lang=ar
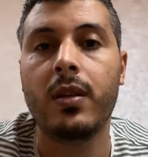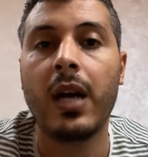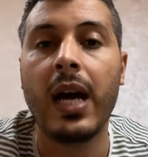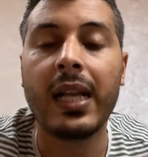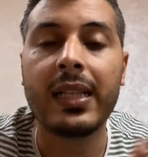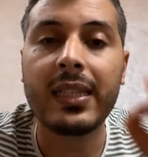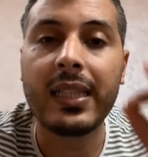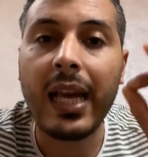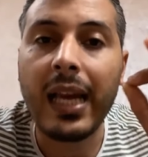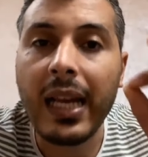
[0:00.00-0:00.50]

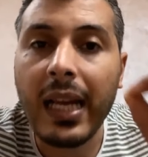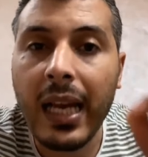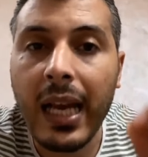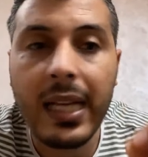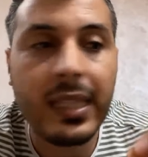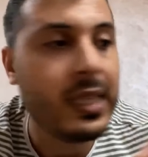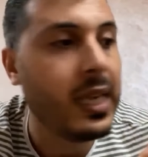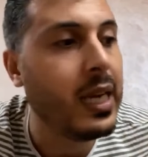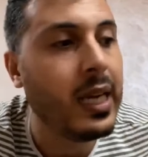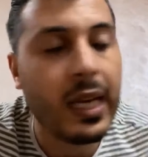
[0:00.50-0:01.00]
هاد
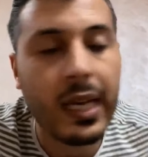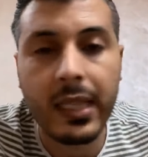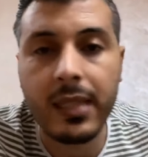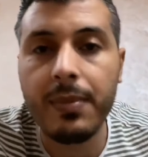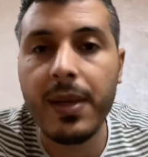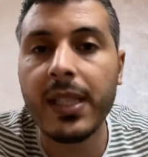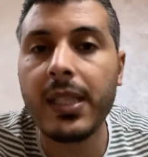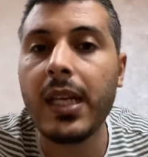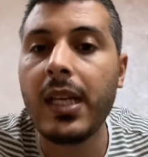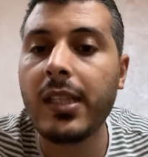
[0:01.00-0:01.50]
الطريقه ديال
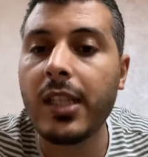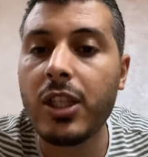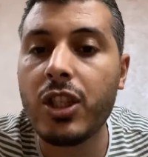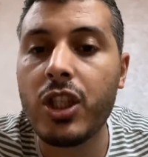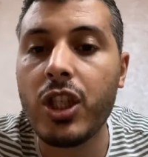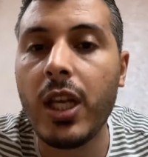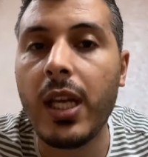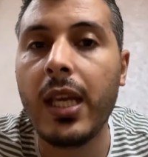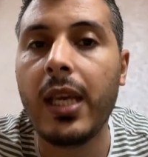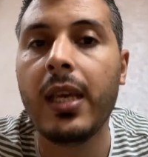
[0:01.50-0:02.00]
الخدمه ديال
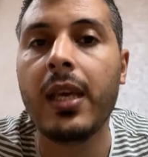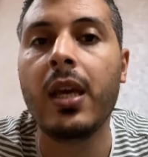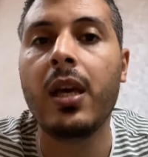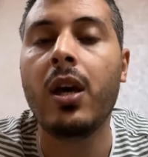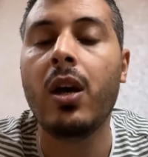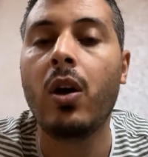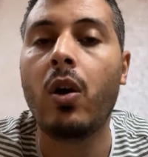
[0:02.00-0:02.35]
تتشري